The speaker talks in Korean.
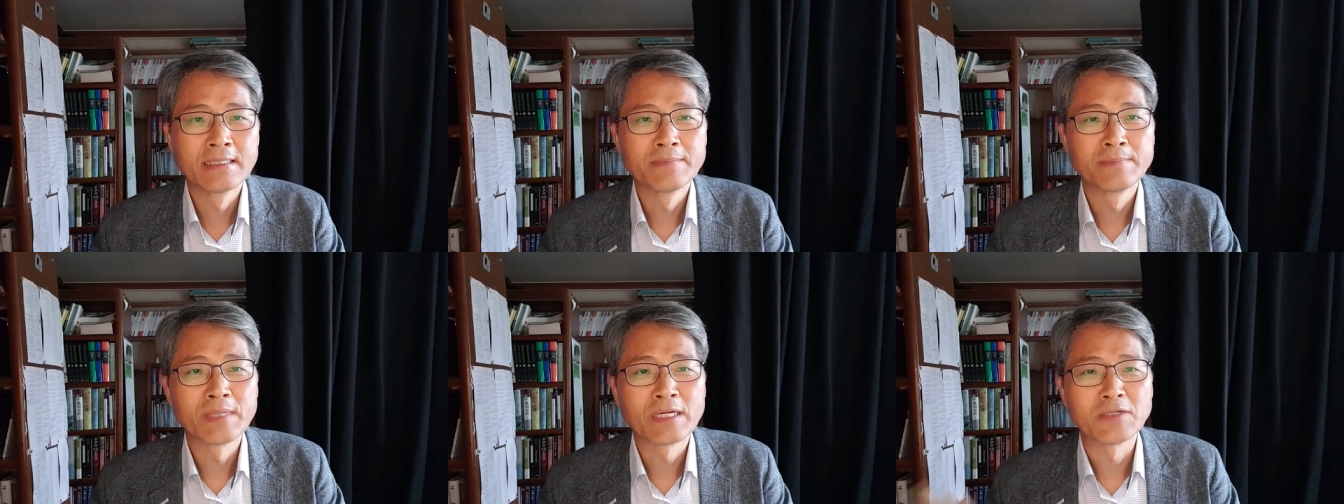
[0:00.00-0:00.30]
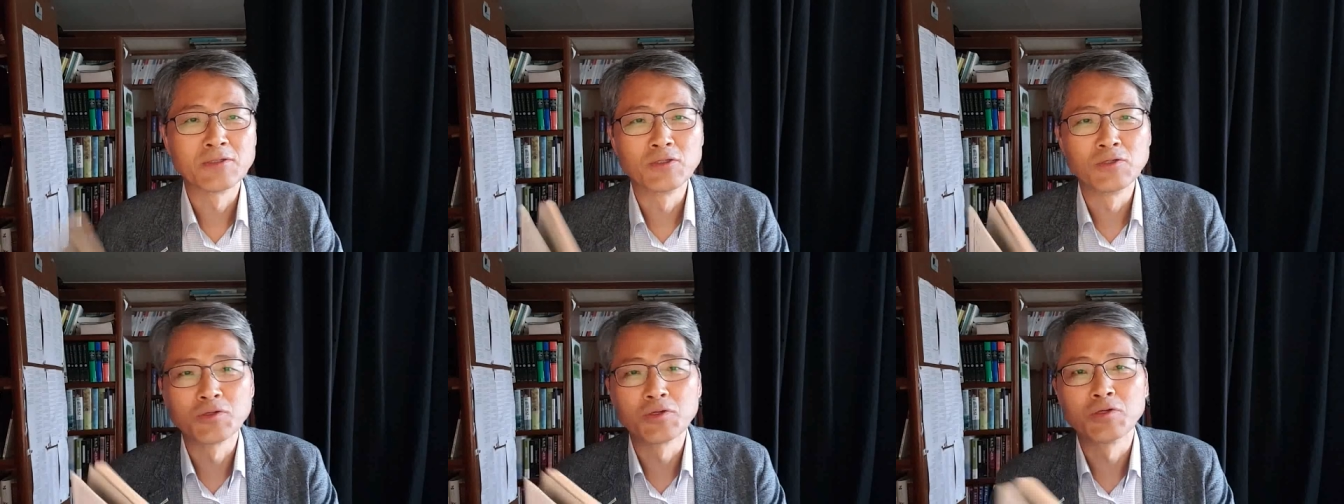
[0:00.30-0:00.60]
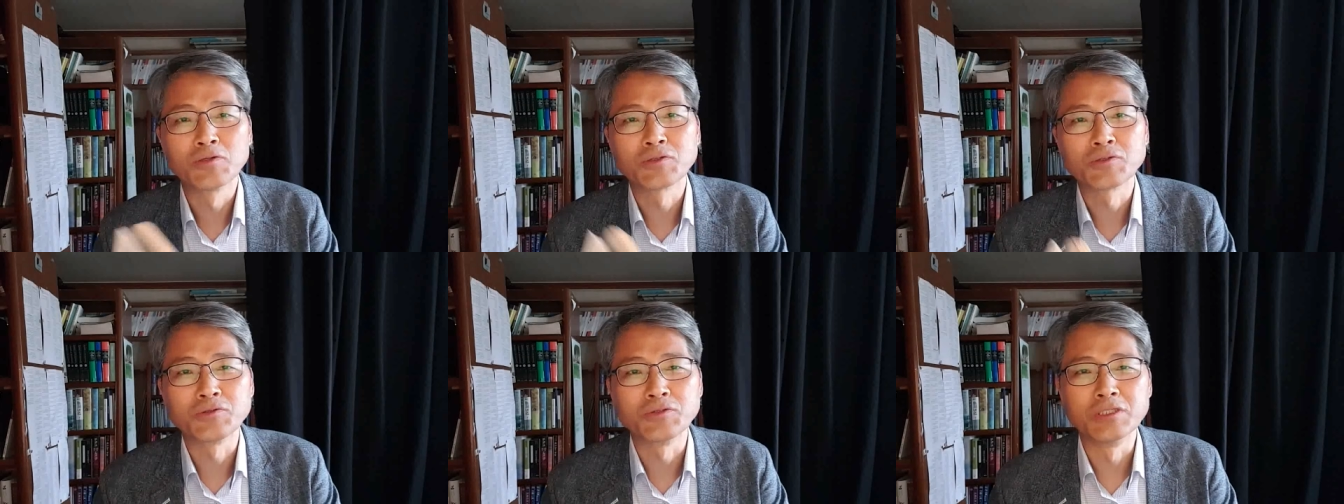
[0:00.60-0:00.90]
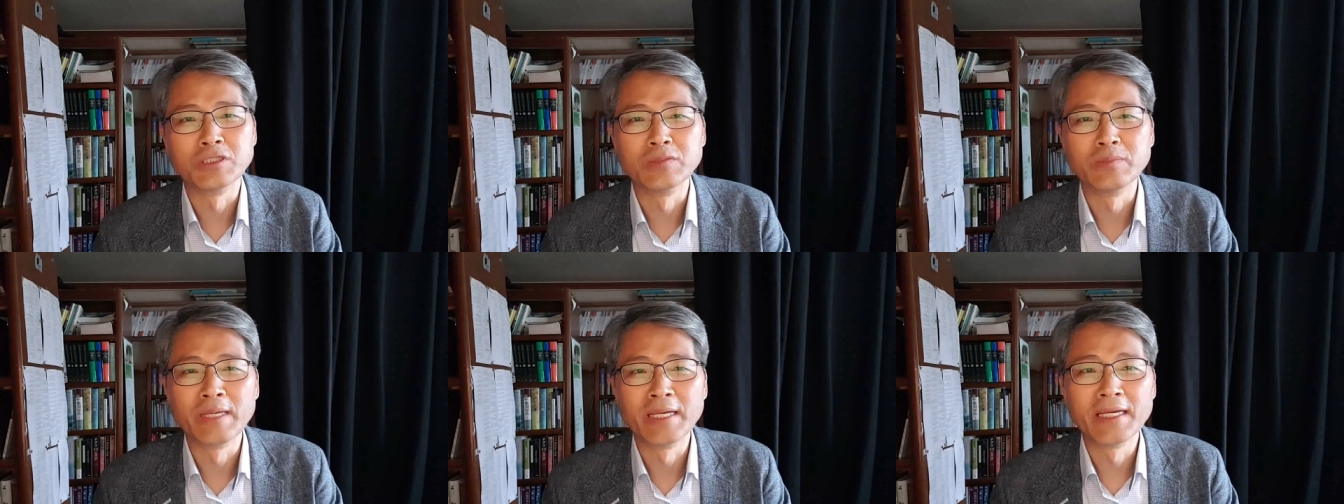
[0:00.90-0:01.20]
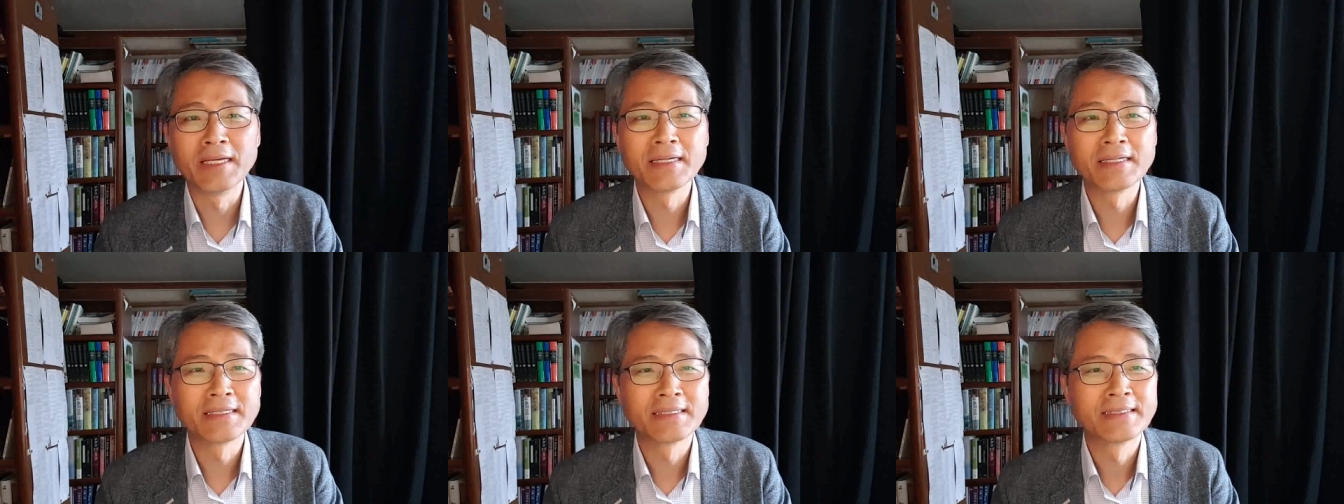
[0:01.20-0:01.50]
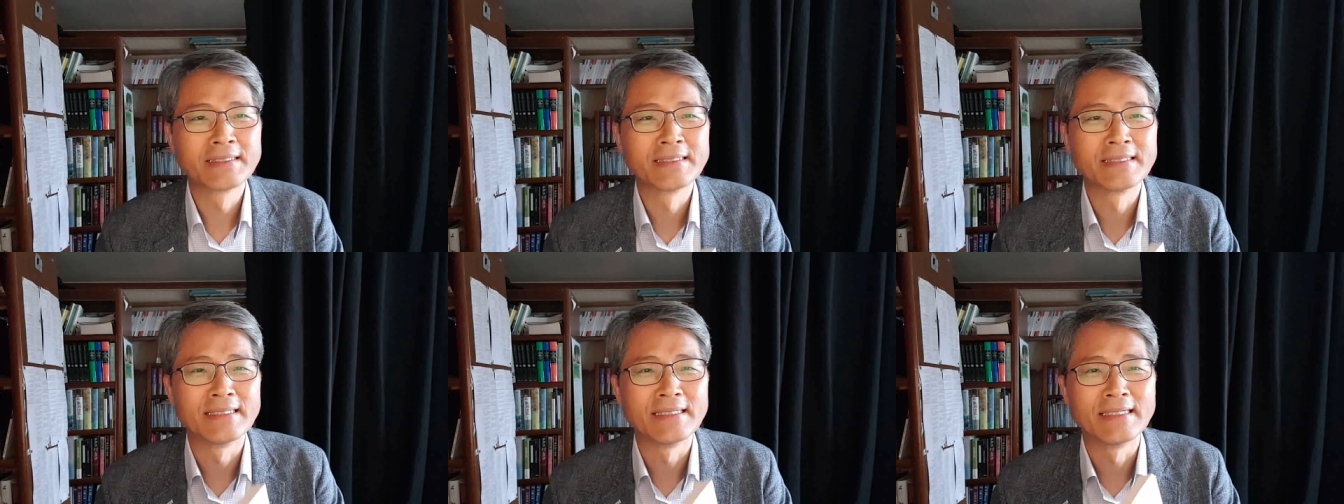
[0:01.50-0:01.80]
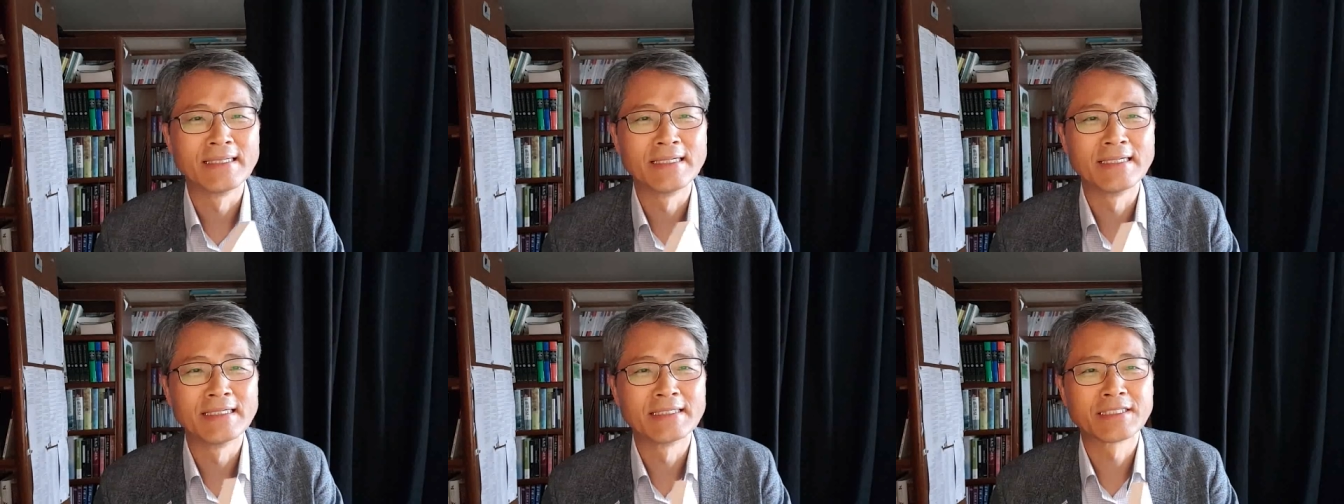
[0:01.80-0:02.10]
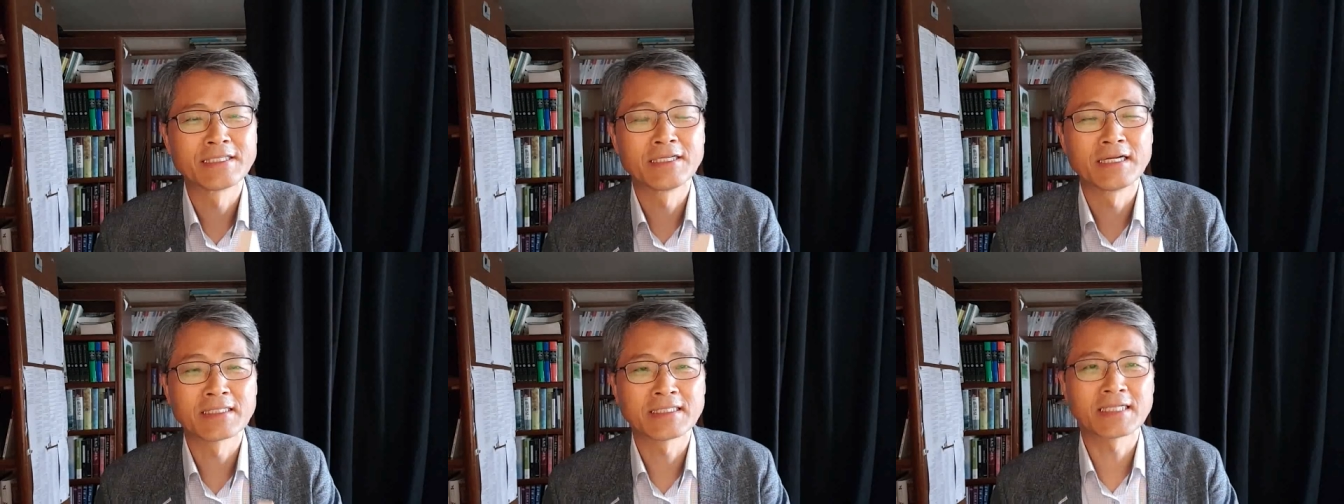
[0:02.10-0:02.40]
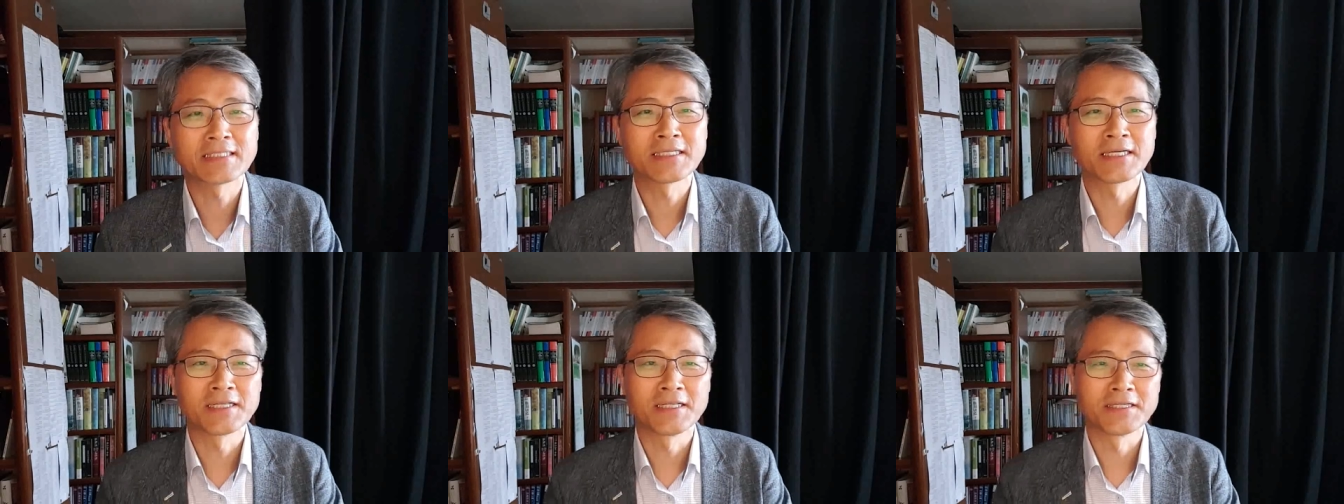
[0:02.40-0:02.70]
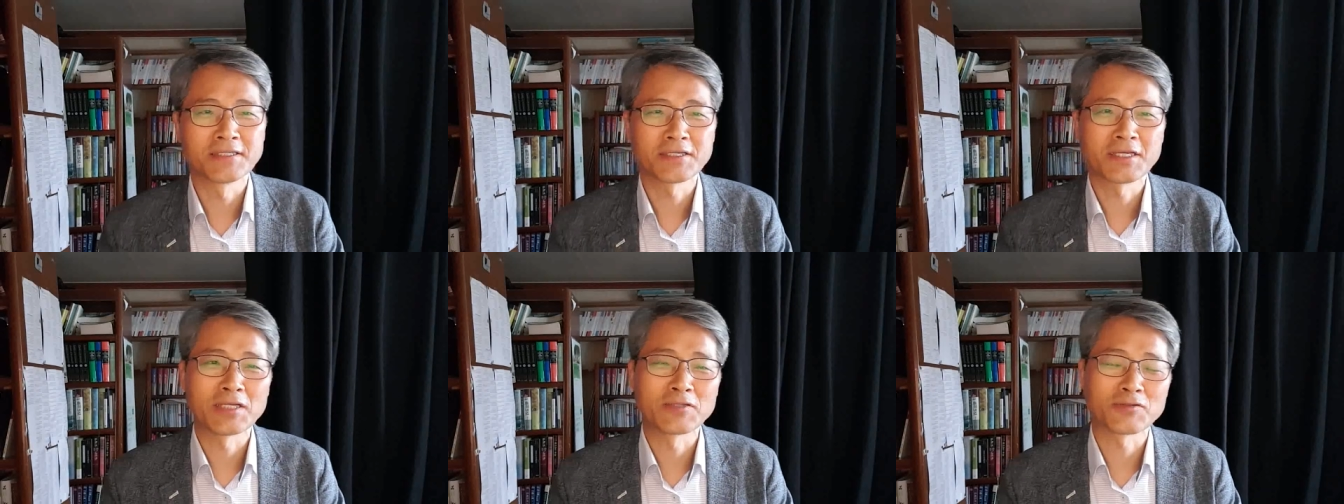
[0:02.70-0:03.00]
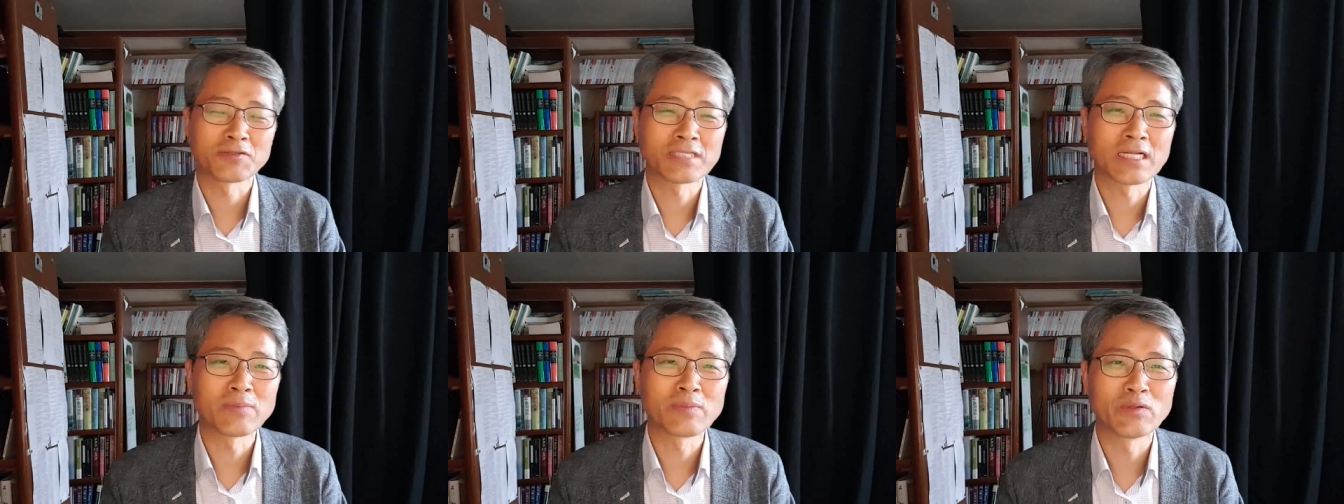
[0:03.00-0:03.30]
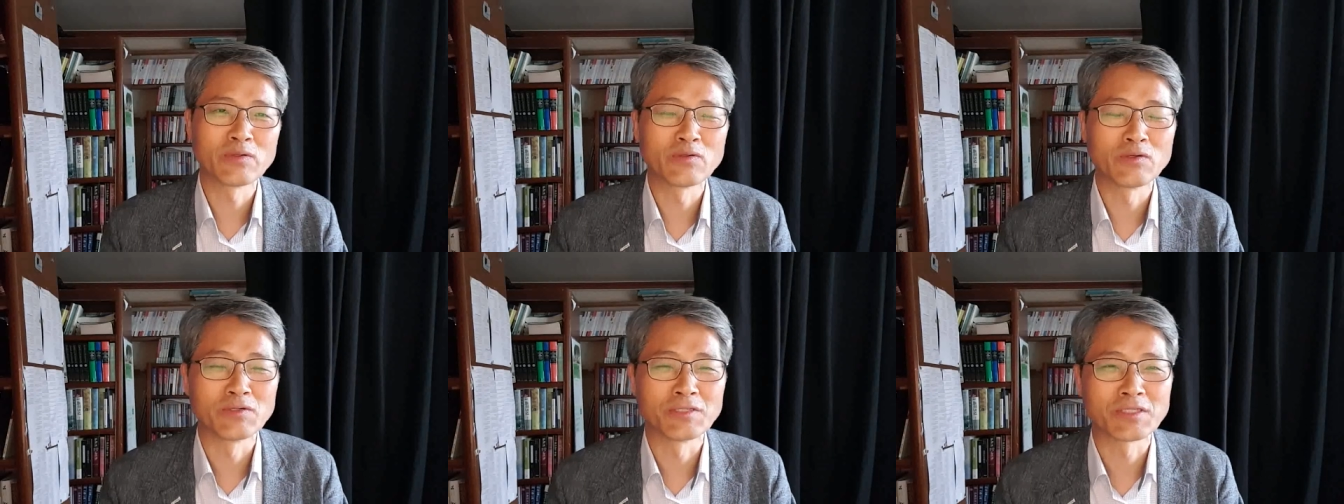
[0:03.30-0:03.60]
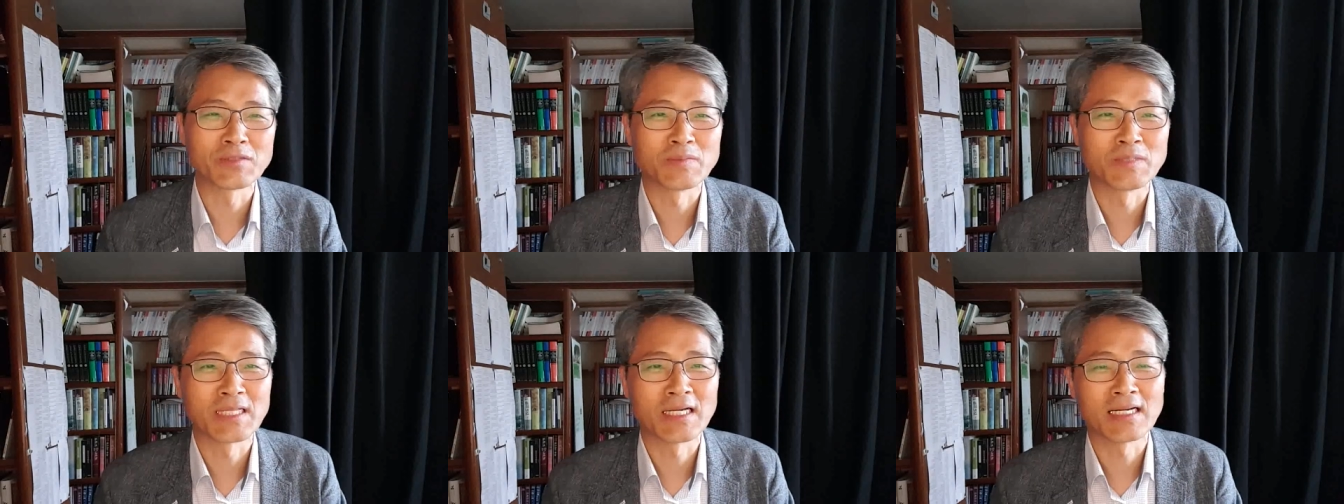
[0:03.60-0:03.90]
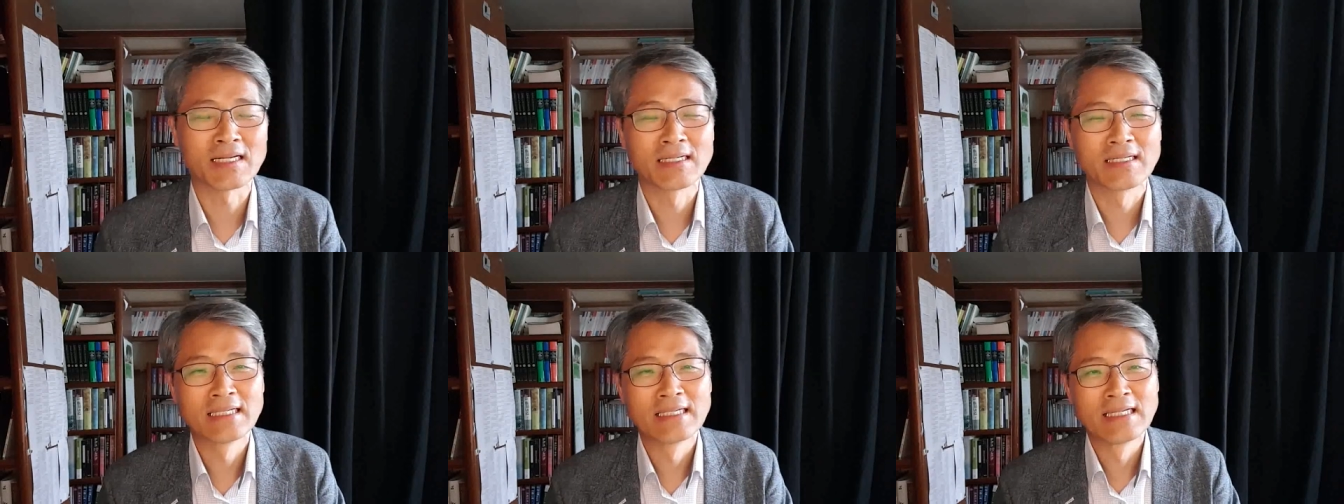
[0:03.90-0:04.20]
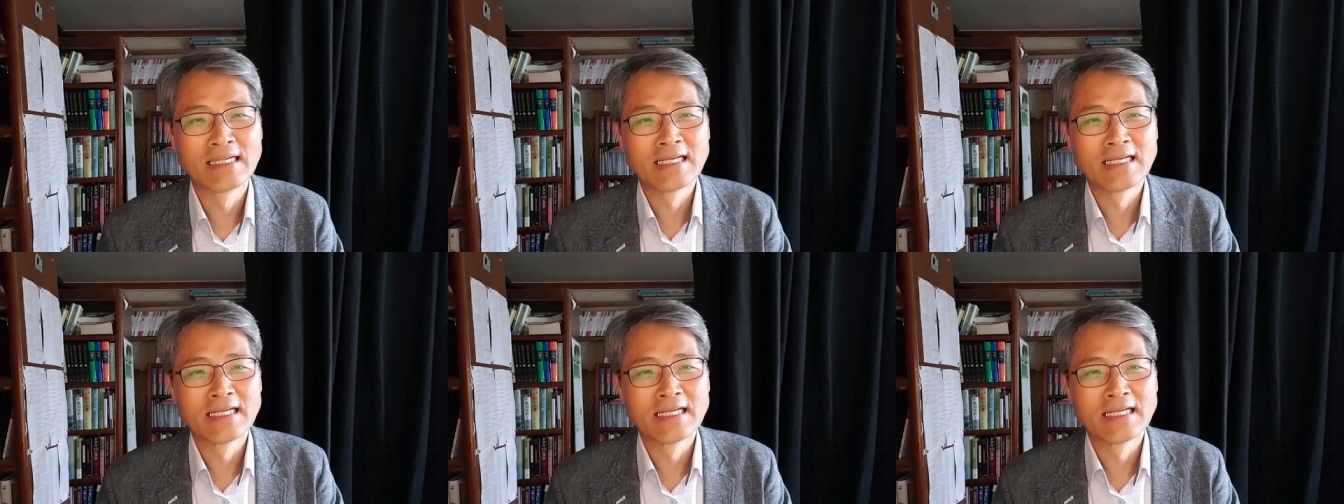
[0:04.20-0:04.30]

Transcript: 박윤동 교수님의 아, 신학 사상에 대해서 계속 살펴보고 있습니다.